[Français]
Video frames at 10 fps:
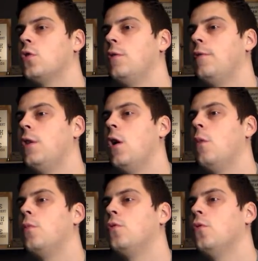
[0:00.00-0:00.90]
j'ai fait
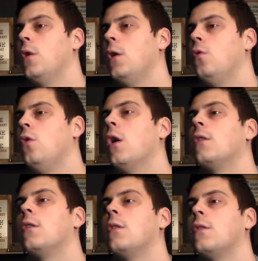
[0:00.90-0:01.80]
un poteau et une
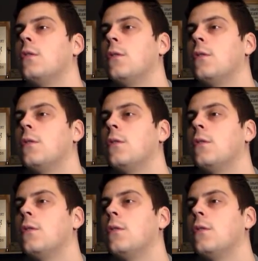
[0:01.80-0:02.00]
latte.